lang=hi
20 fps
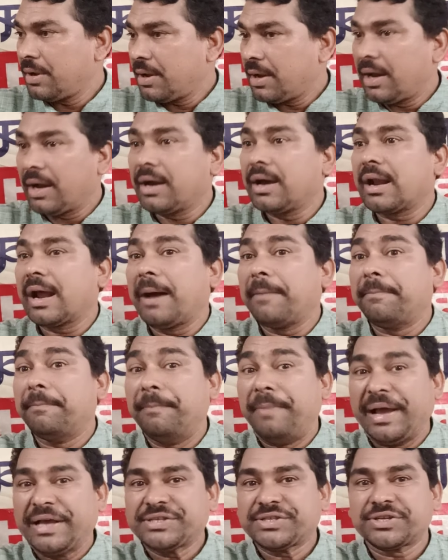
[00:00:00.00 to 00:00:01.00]
अगर आप
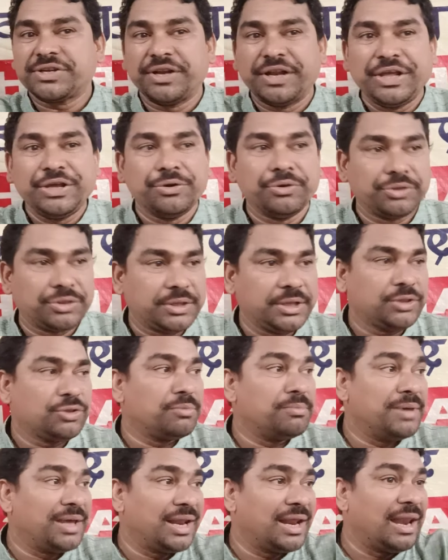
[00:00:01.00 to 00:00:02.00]
बेस्ट नहीं होते तो
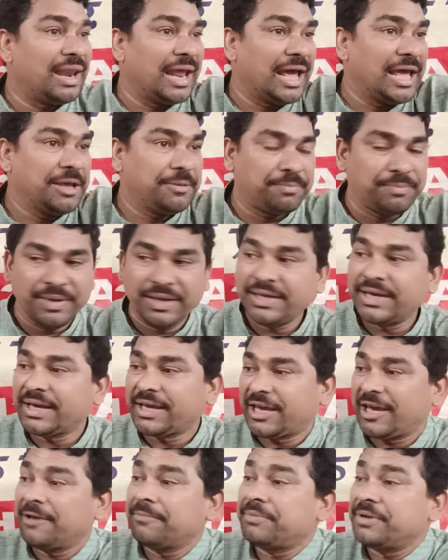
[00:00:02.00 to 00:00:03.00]
मेरे लाइफ में ये
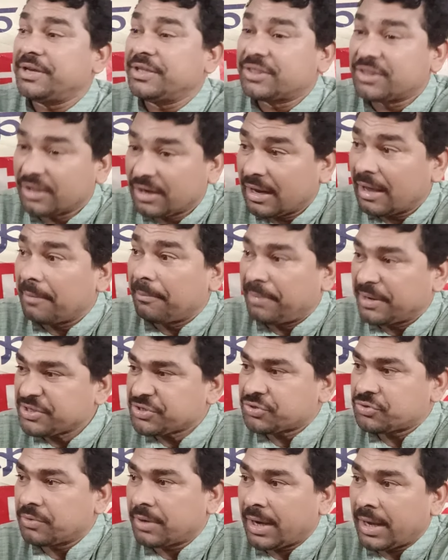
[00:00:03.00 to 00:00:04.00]
कैंप इतना
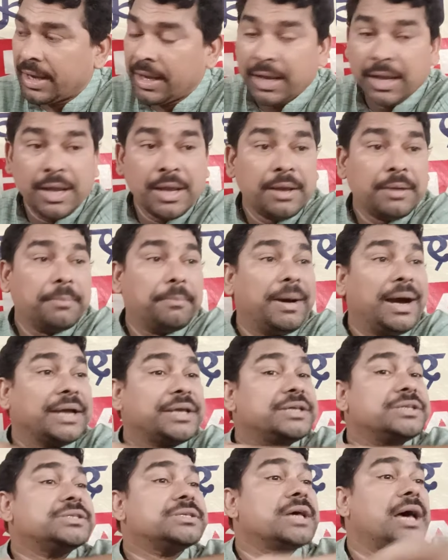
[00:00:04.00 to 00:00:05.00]
बेस्ट हुआ है
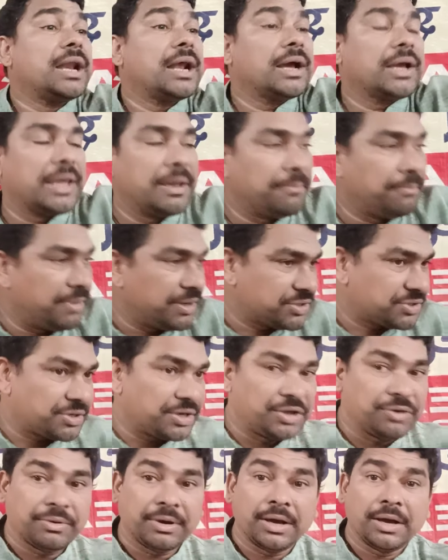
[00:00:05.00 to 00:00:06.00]
बाकी सारा कैंप बेस्ट
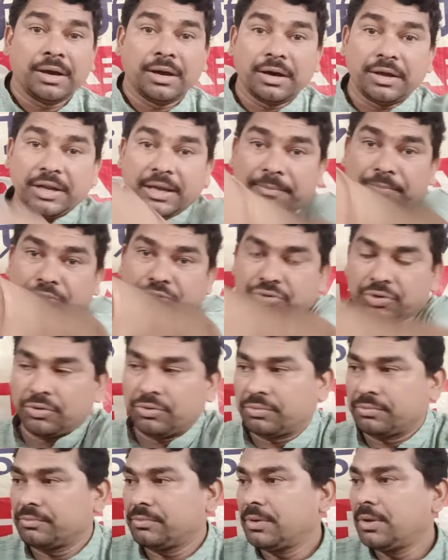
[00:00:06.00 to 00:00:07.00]
नहीं हुआ हरिया पूछ लो
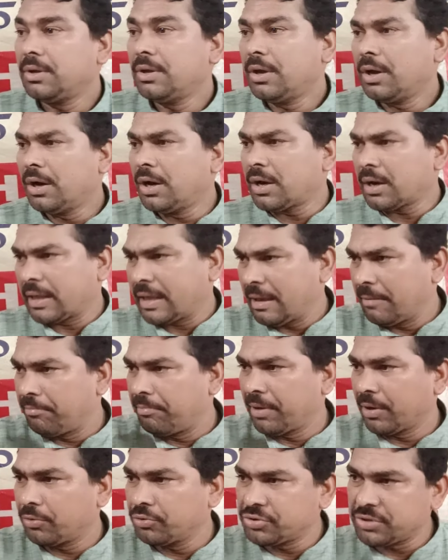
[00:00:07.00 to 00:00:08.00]
हर कैंप
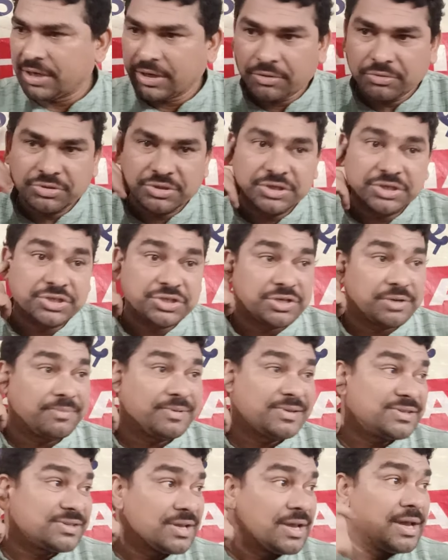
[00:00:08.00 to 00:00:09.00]
में कुछ ना कुछ
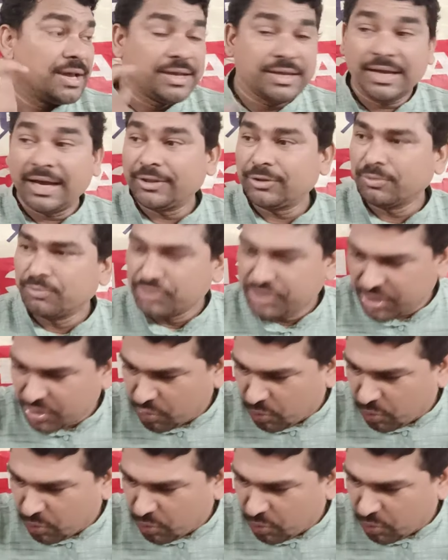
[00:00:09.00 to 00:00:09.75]
डिस्टर्बेंस यहाँ तो मुझे